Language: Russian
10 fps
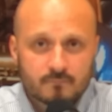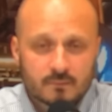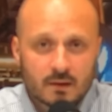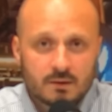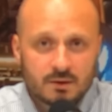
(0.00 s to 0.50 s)

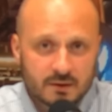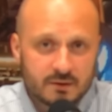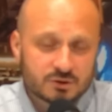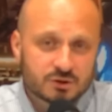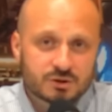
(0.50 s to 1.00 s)
И,
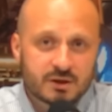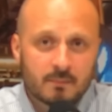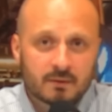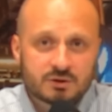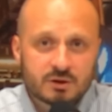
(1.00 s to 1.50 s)
конечно же, я
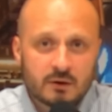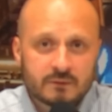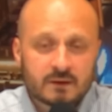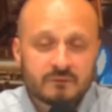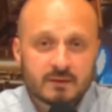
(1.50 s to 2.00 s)
обращаюсь
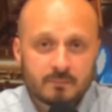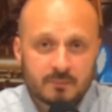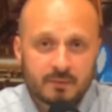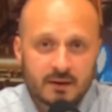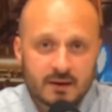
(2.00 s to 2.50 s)
ко всем
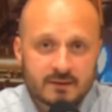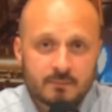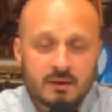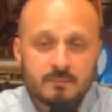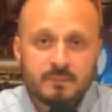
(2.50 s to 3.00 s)
предприятиям
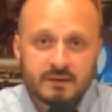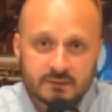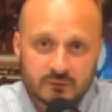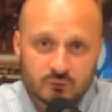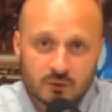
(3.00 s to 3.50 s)
и
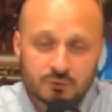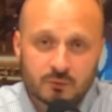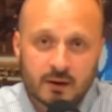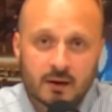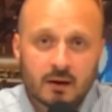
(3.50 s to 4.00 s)
бизнесу,
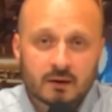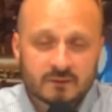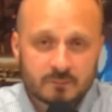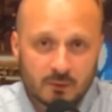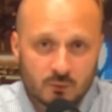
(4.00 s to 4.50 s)
которые
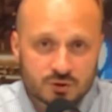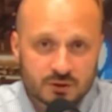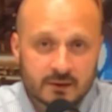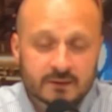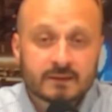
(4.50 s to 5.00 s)

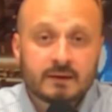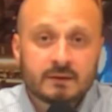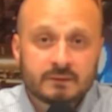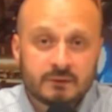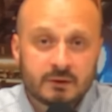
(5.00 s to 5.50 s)
расположены,
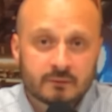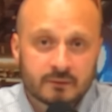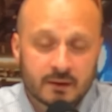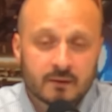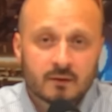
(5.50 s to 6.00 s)

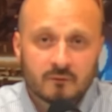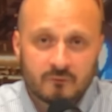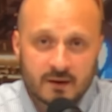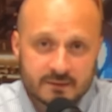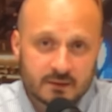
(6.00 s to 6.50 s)
зарегистрированы в
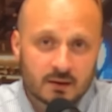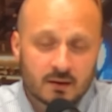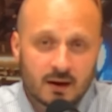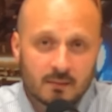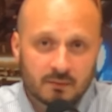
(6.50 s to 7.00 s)
этих
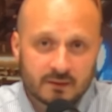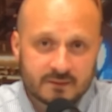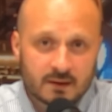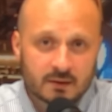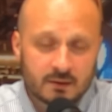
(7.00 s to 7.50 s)

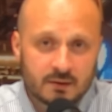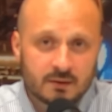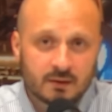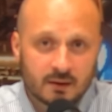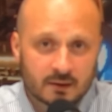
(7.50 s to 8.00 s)
областях и
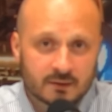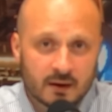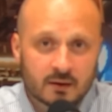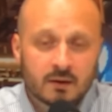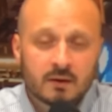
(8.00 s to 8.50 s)
городах.
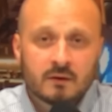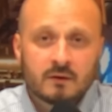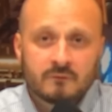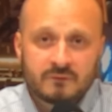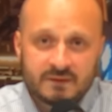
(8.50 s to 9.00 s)

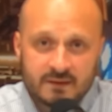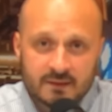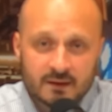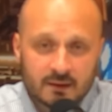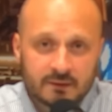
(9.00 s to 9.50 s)
Все
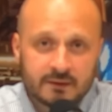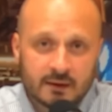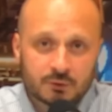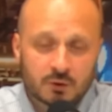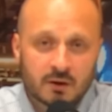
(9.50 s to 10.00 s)
накладные,
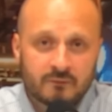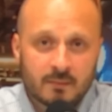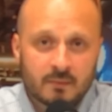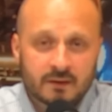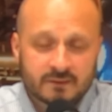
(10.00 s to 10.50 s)
которые
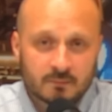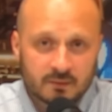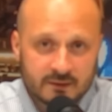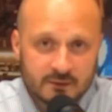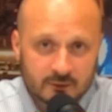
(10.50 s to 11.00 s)
вам
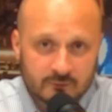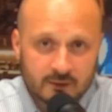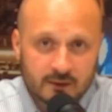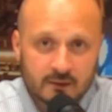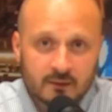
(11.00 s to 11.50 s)

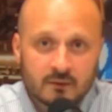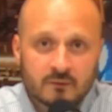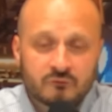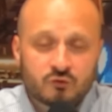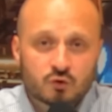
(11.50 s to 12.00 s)
заблокировали,
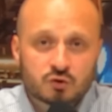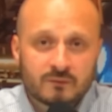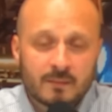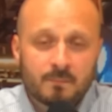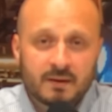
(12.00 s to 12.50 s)
все, что
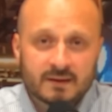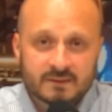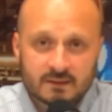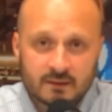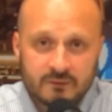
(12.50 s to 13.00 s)
вам
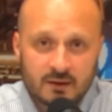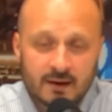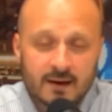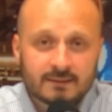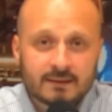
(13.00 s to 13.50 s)
приостановили,
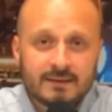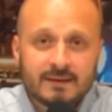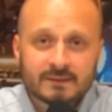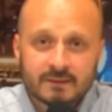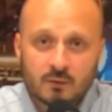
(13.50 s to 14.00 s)
это
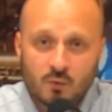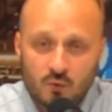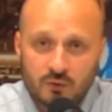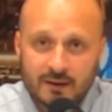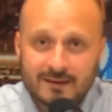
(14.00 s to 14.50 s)

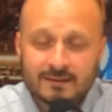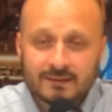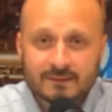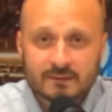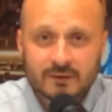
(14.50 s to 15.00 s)
незаконно. И на основании